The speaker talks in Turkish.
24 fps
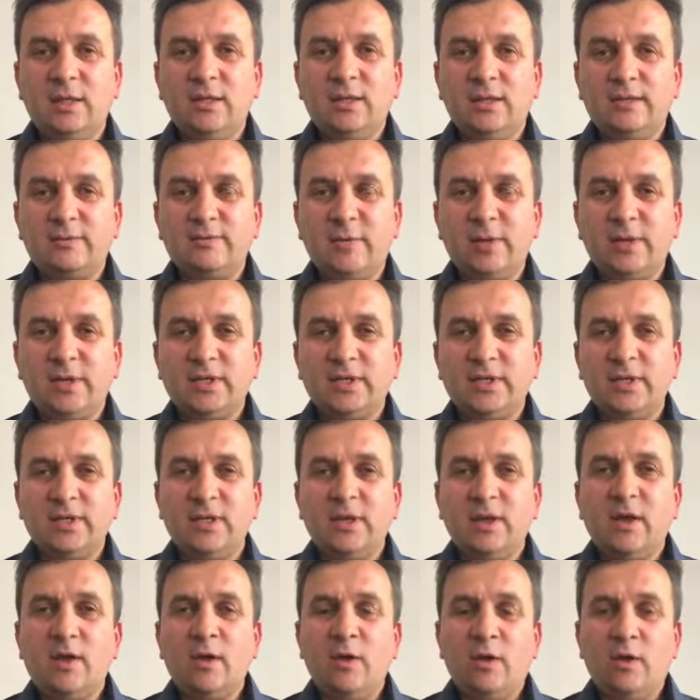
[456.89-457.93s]
anlatmak
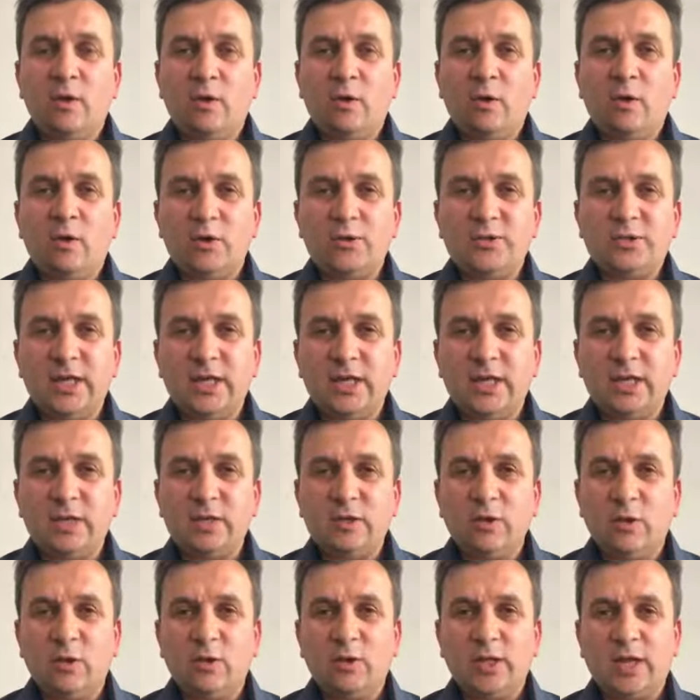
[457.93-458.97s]
için
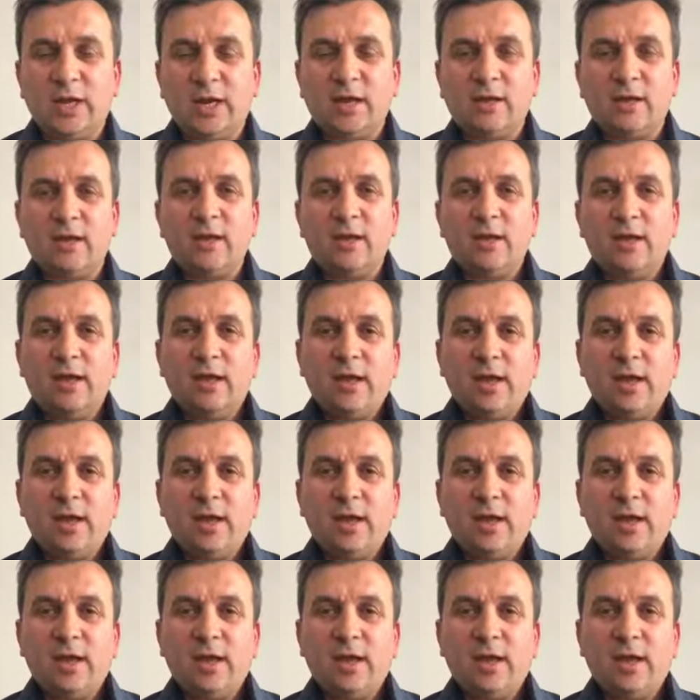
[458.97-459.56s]
öncelikli olarak